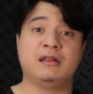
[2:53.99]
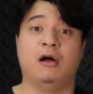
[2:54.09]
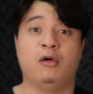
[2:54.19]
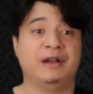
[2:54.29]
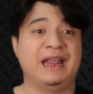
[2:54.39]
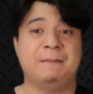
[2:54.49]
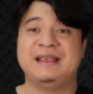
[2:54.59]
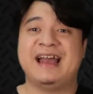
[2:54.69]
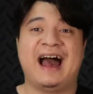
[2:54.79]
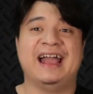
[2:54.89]
งสองคนเนี่ย
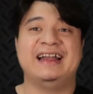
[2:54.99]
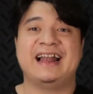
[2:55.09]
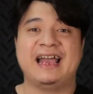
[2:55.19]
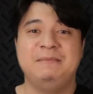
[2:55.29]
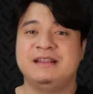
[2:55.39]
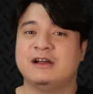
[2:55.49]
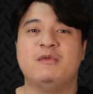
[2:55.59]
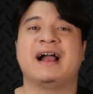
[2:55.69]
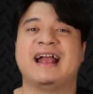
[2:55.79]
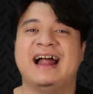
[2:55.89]
มีไฮไลท์มีจังห
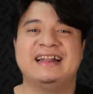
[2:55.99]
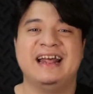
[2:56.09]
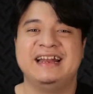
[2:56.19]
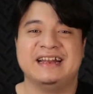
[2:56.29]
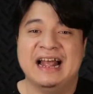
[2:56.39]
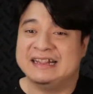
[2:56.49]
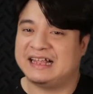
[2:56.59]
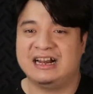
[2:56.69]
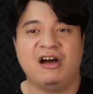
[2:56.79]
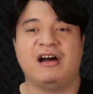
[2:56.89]
วะการเล่น
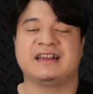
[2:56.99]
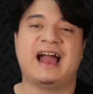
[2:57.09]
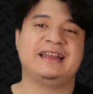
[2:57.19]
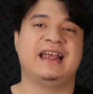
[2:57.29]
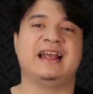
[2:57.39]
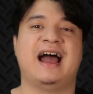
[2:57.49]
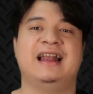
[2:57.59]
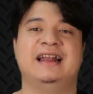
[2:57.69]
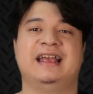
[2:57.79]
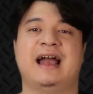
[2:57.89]
ตลอดการแข่งขัน
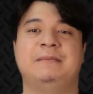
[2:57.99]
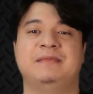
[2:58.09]
เลยครับ